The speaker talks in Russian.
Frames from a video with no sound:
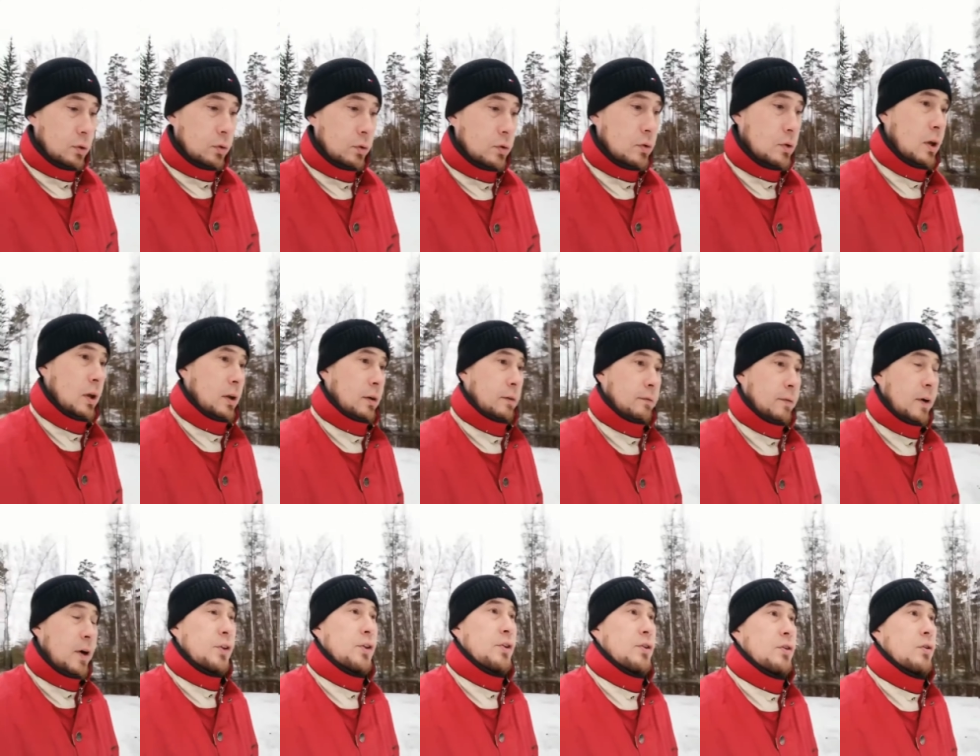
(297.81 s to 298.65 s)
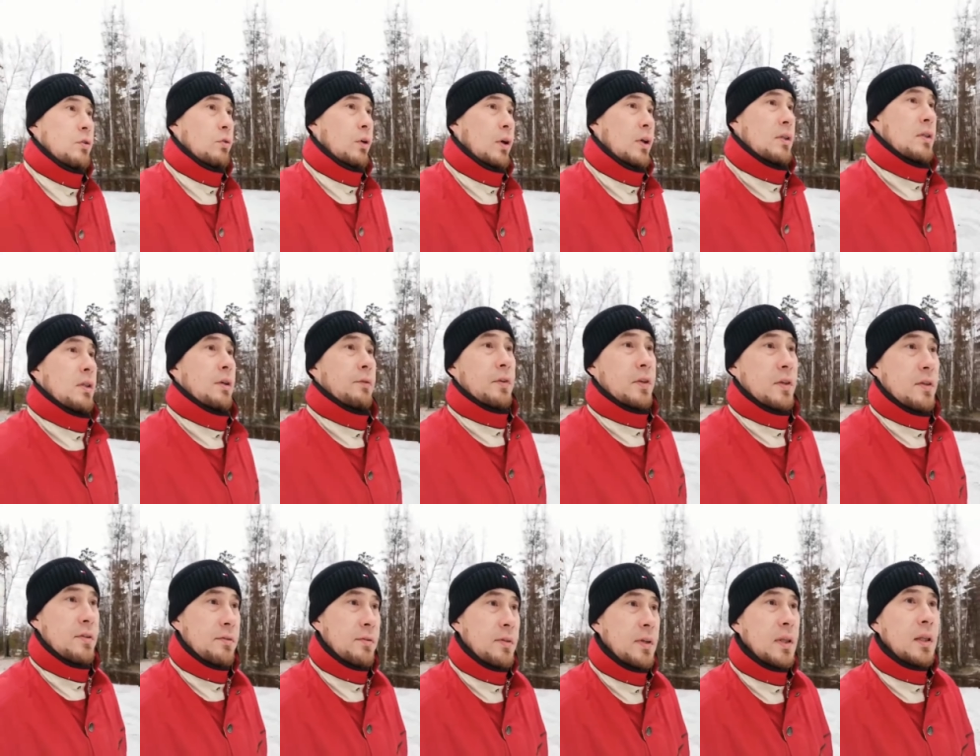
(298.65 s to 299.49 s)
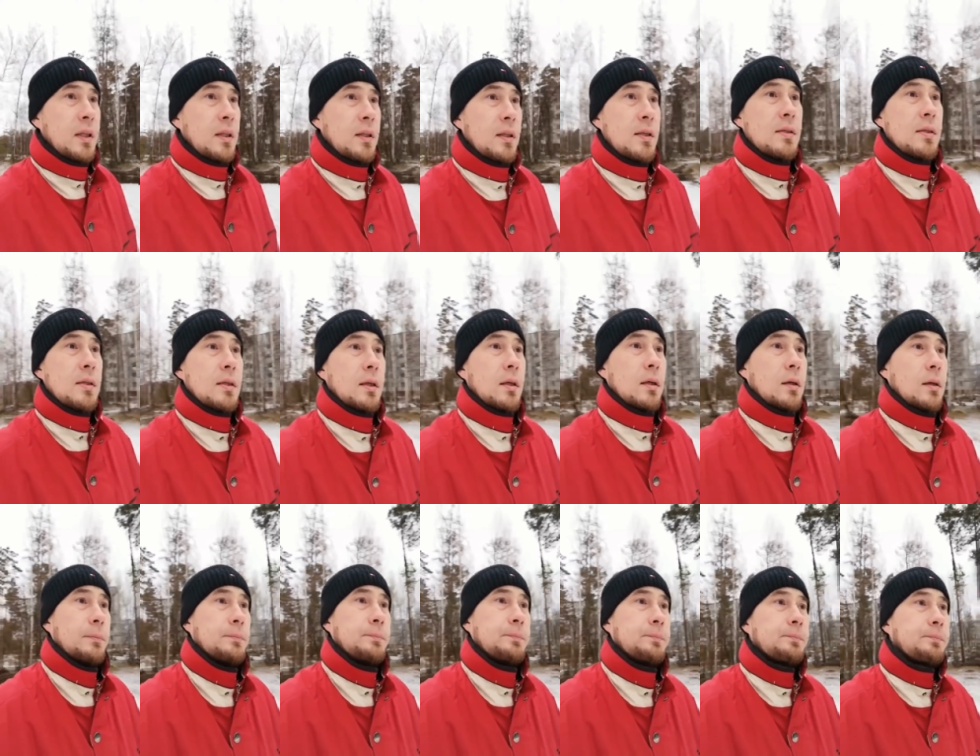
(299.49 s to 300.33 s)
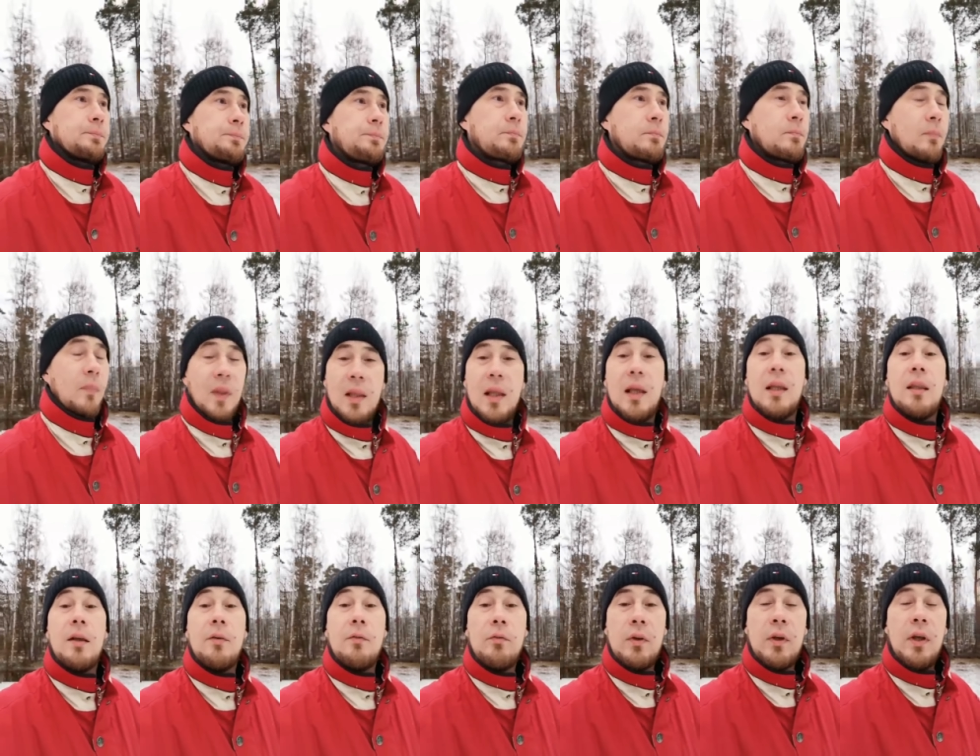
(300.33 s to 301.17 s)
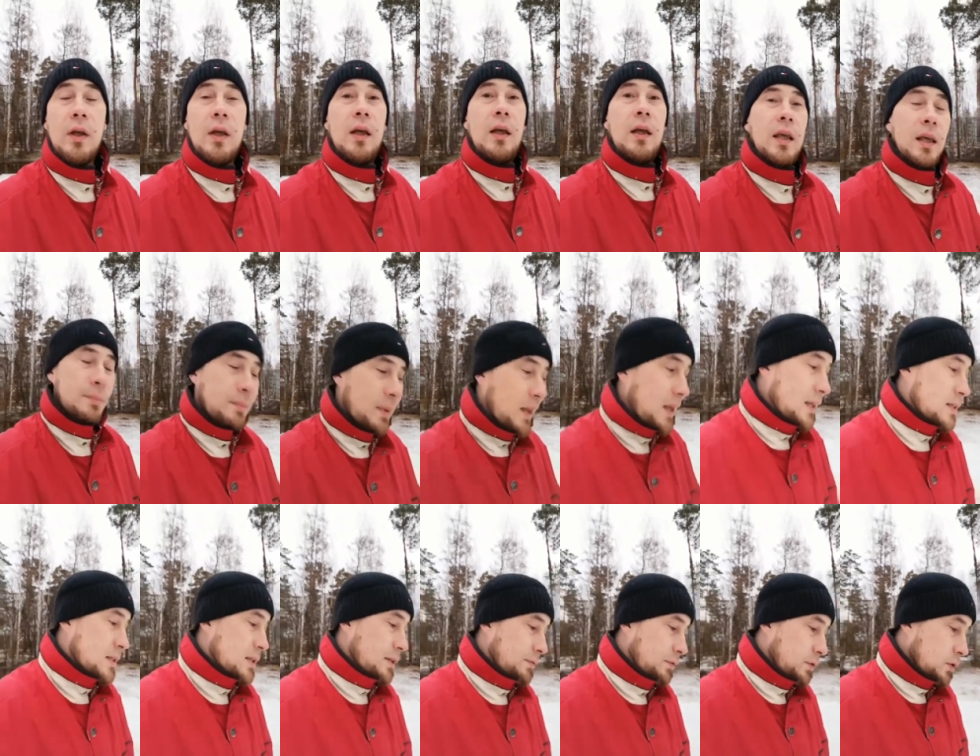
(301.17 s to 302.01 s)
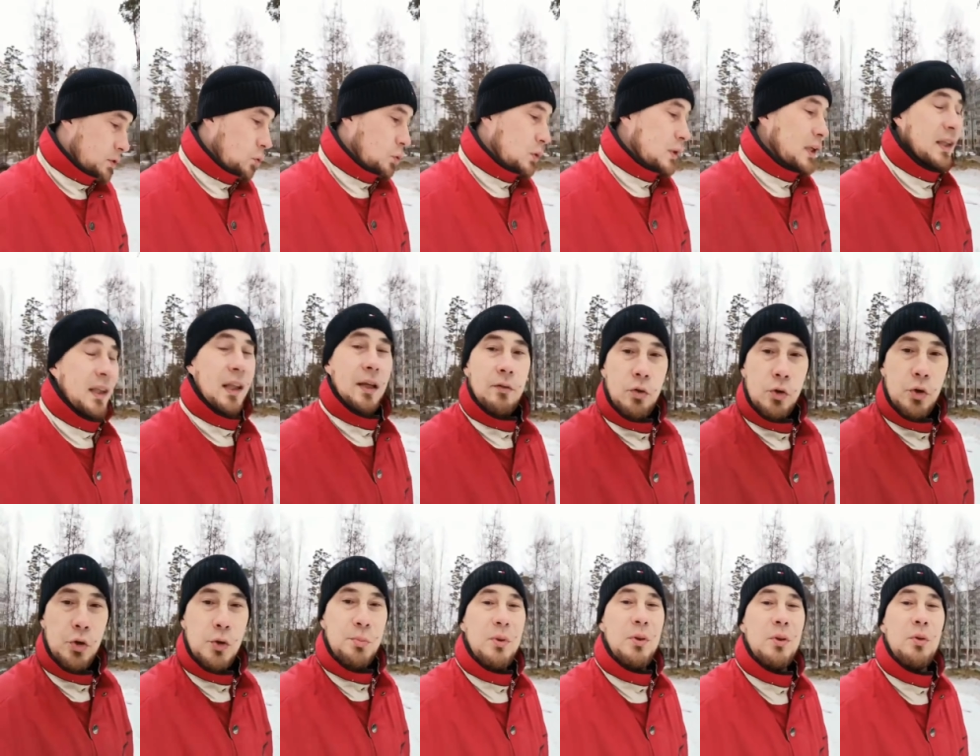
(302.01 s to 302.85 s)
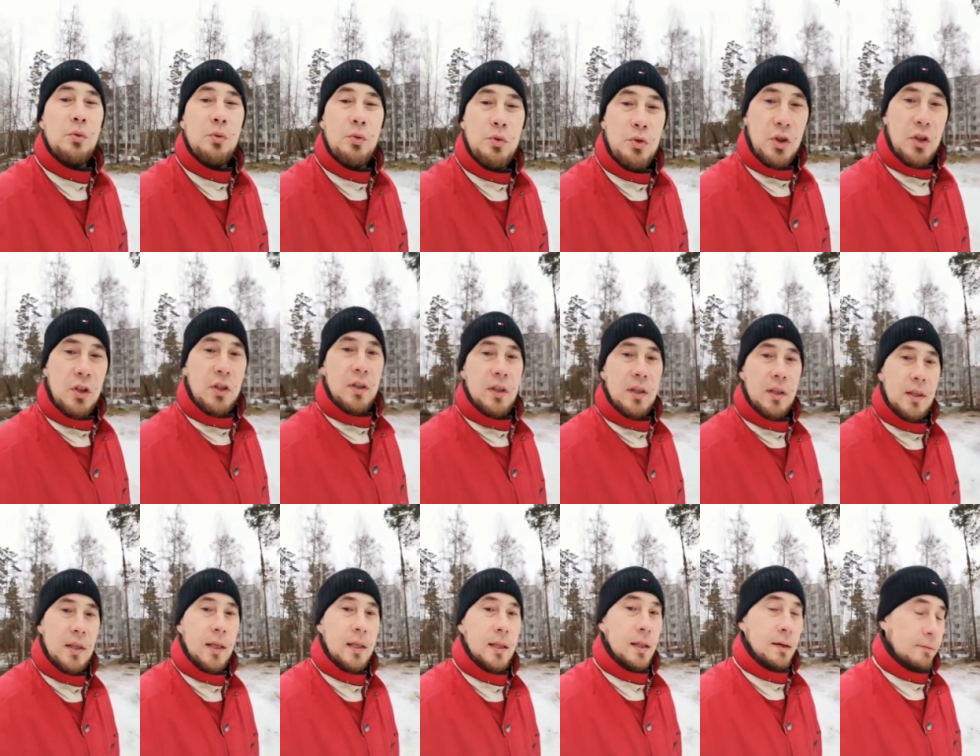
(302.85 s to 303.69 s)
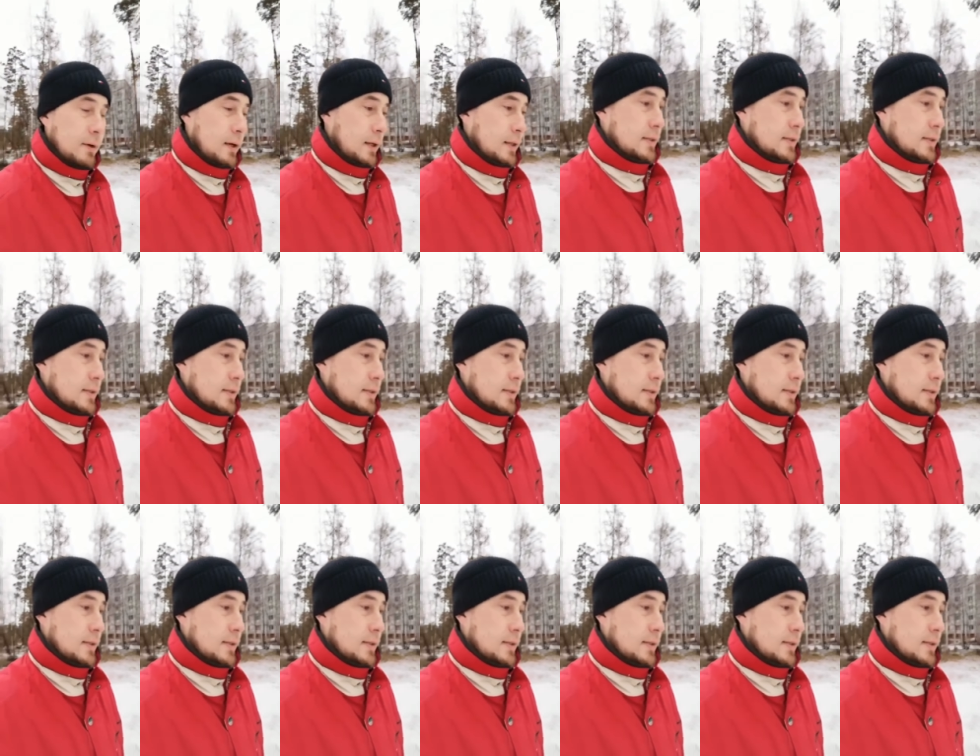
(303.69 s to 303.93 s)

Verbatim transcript: То есть ваша ситуация в действительности для того, имеется в виду для того, чтобы научить детей давать